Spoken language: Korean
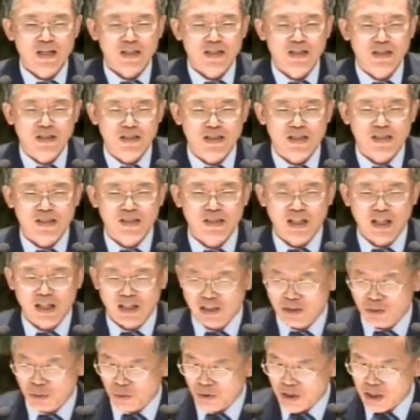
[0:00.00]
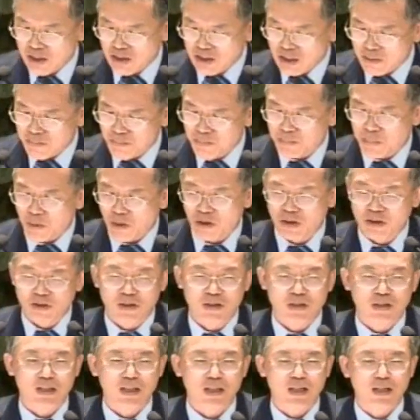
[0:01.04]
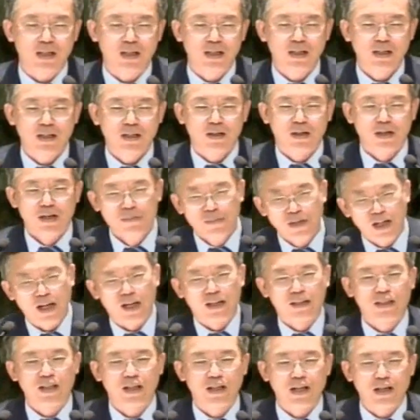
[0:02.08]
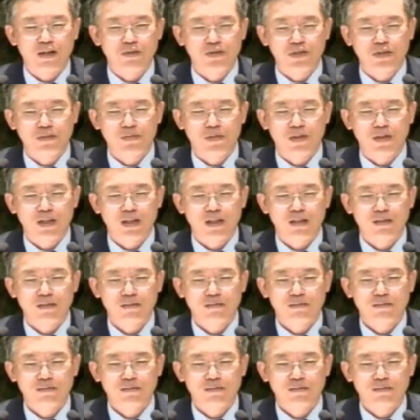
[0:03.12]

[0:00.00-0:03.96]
그걸 쓰레기통에 그냥 버려 놓을때 얼마나 안타까운지 몰라요.